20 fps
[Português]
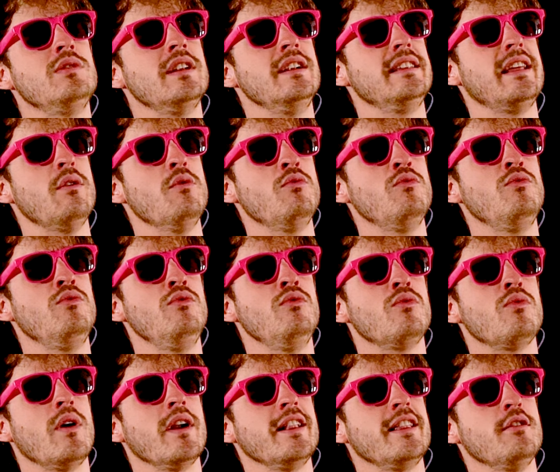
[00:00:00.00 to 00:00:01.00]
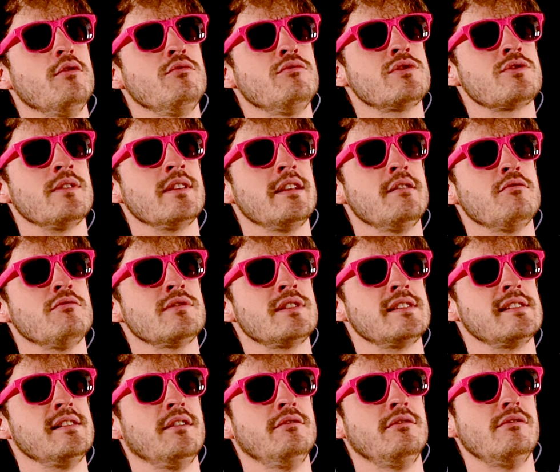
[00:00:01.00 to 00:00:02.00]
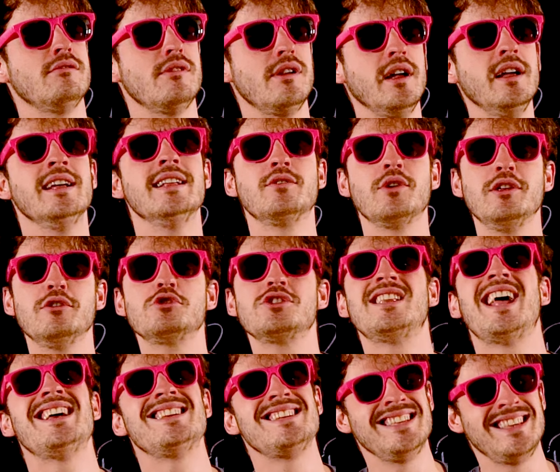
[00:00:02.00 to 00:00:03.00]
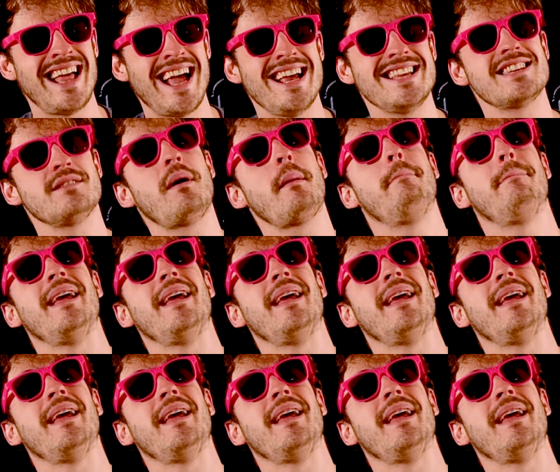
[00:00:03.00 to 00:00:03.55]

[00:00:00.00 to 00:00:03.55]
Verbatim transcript: 31, 41, 51, 61. Estou indo de 10 em 10, é uma